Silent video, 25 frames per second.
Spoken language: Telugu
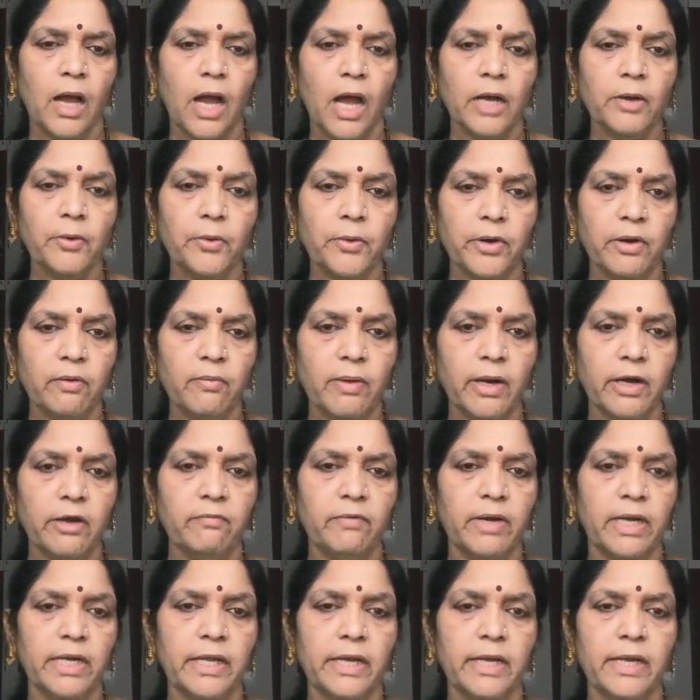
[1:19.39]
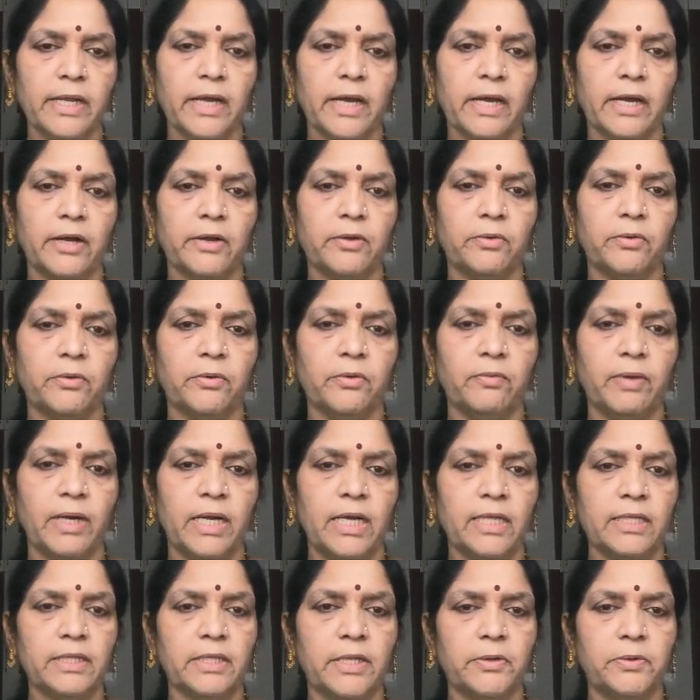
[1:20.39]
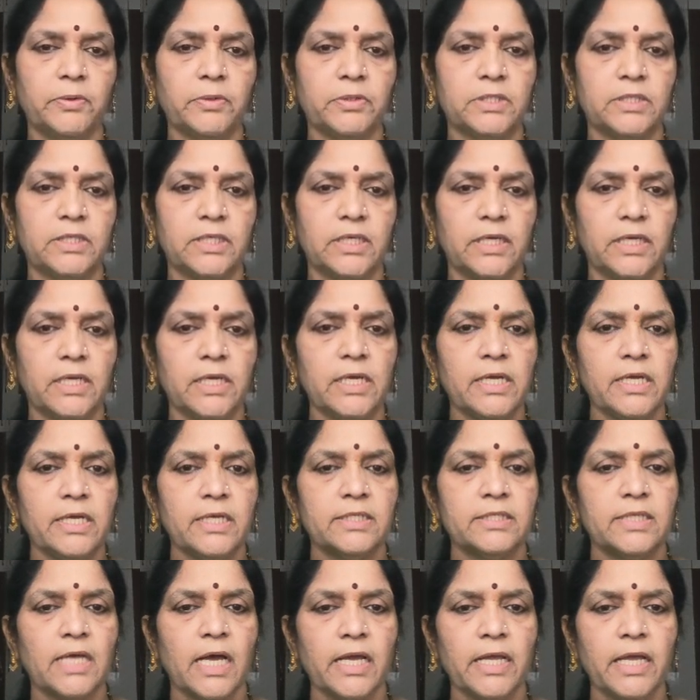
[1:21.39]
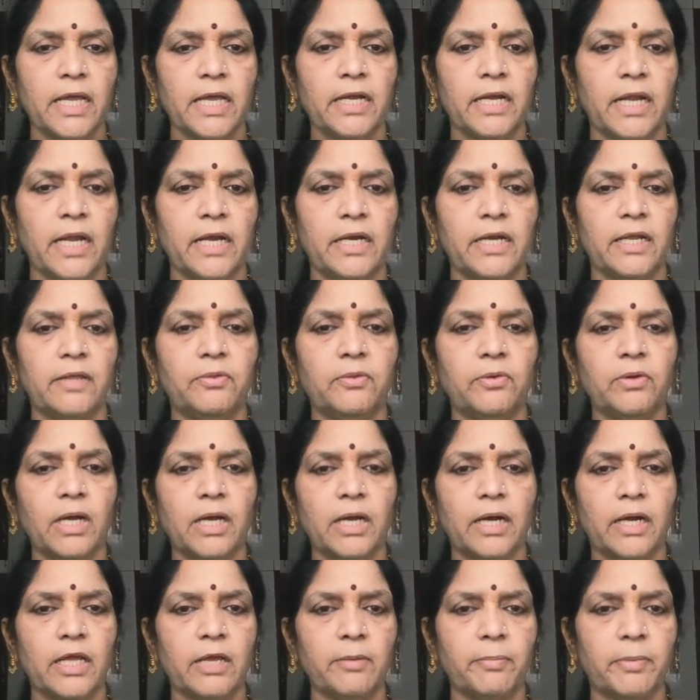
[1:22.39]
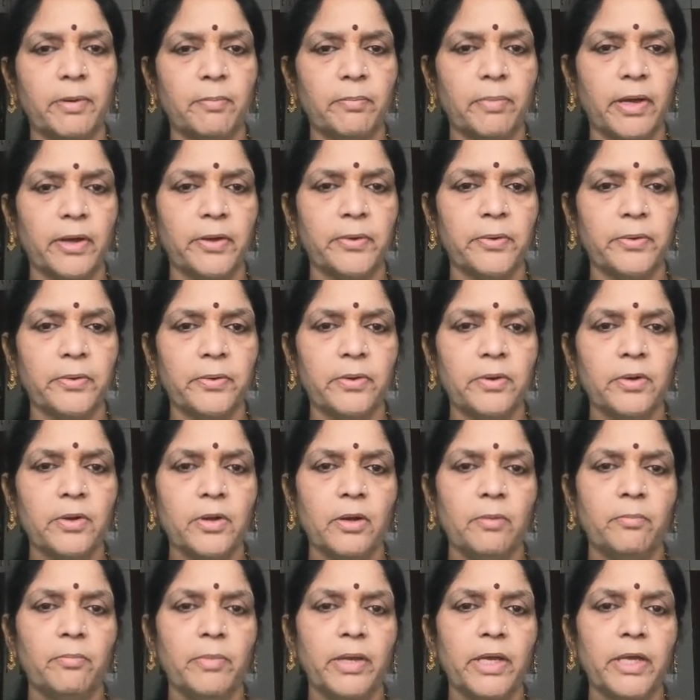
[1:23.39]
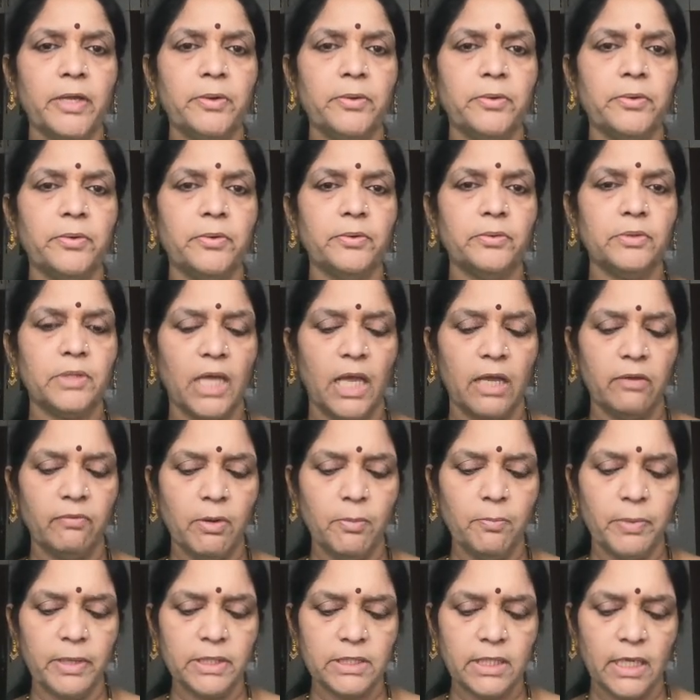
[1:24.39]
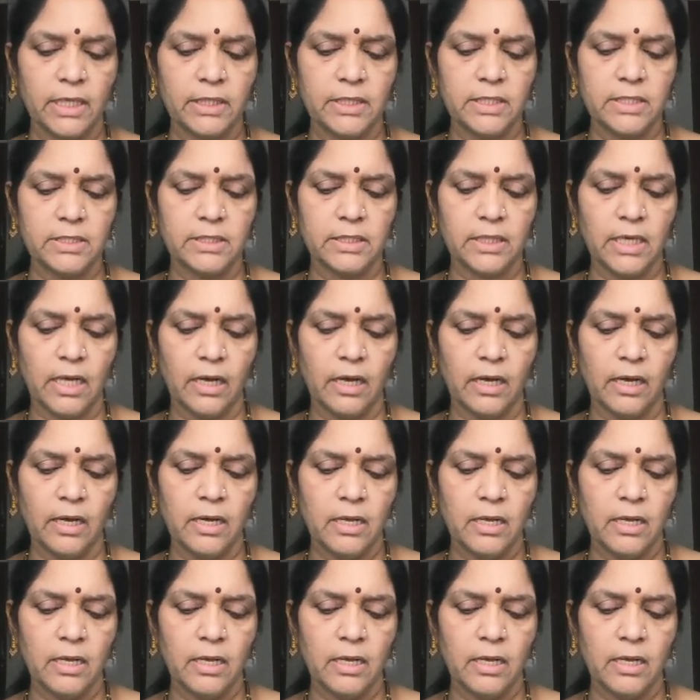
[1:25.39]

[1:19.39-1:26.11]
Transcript: ఆ కుర్రవాడు వెంటనే అక్కడకు వెళ్ళి తిరిగొచ్చి సాయి నన్నెందుకు అక్కడికి పంపారు మీరు దైవం ప్రసాదించిన